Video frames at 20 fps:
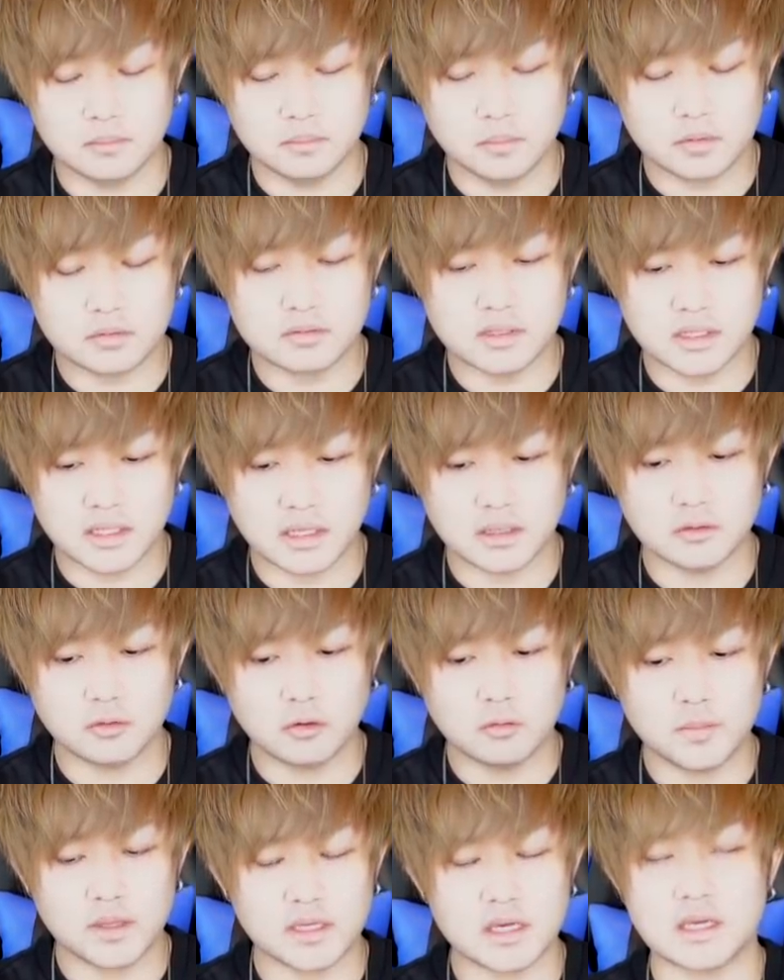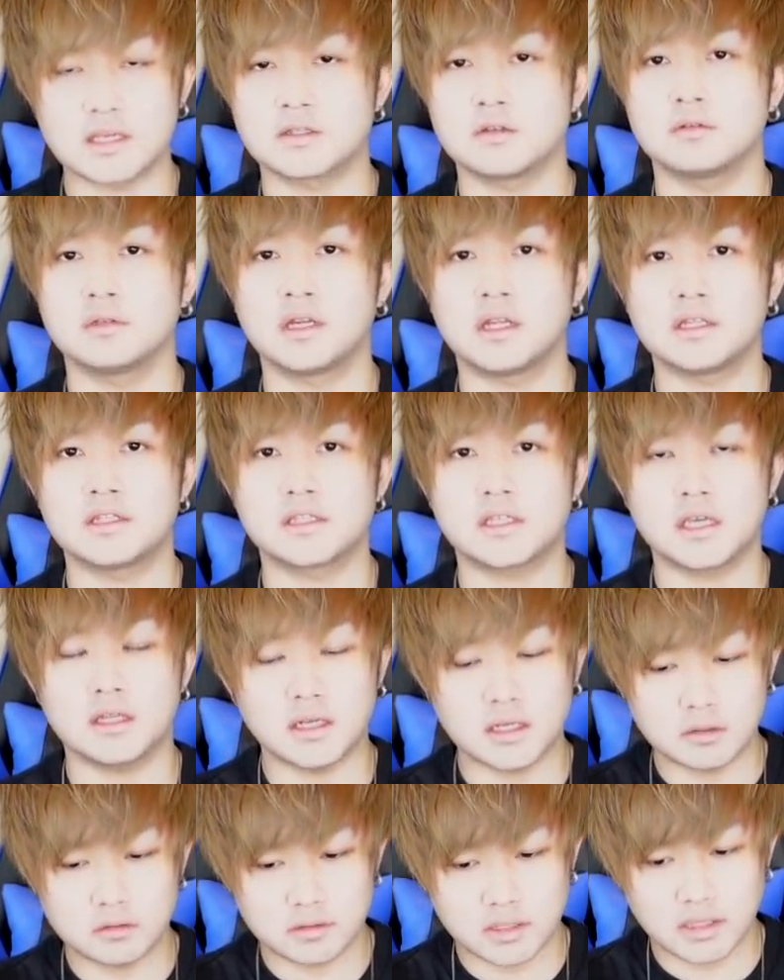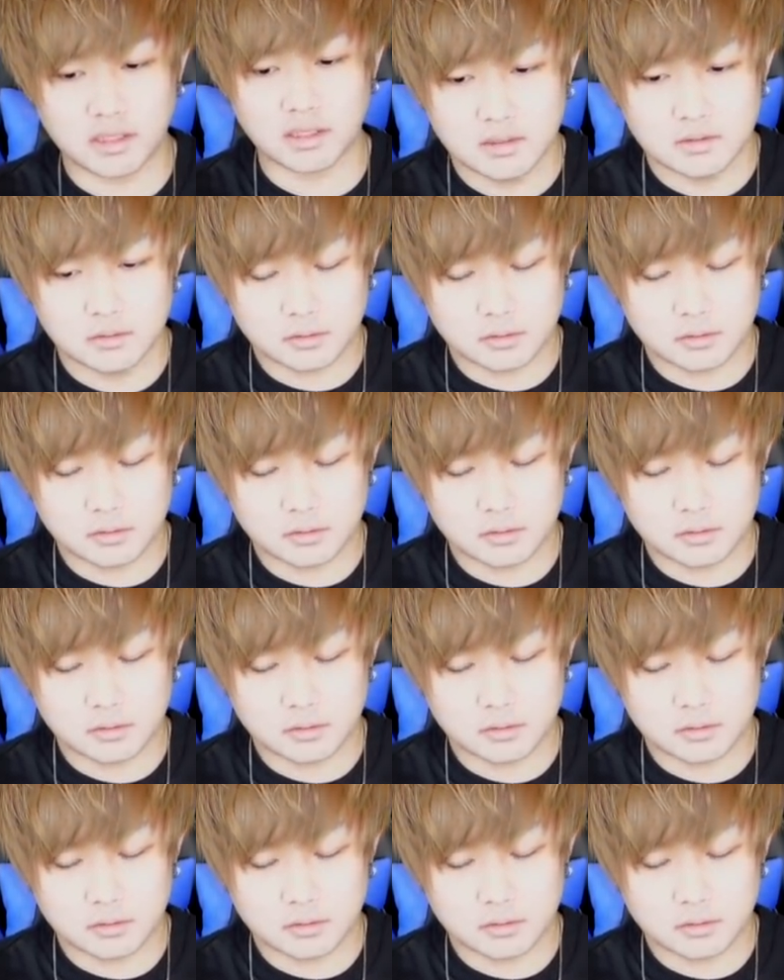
僕はね同盟撃そんなにつけないので